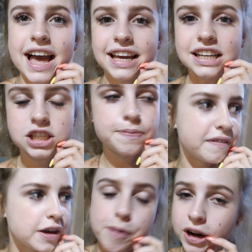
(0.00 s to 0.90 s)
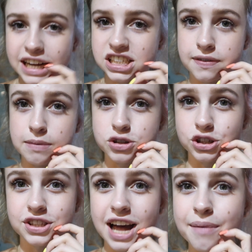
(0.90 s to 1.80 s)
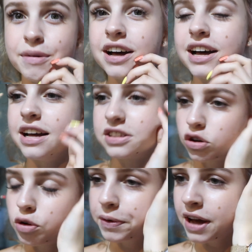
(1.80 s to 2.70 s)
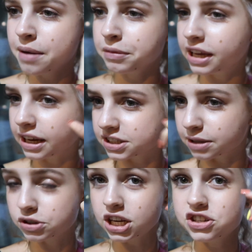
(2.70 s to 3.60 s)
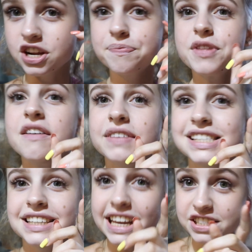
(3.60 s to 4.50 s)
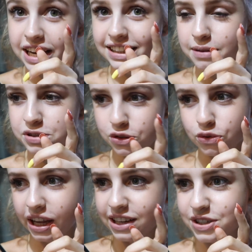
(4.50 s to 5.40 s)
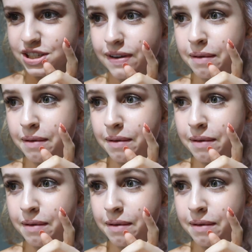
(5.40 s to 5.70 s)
E, jeszcze pewnie pokażę Wam coś tam, e, co kupiłam i jakieś tam rzeczy, więc nie żegnam się tutaj jeszcze z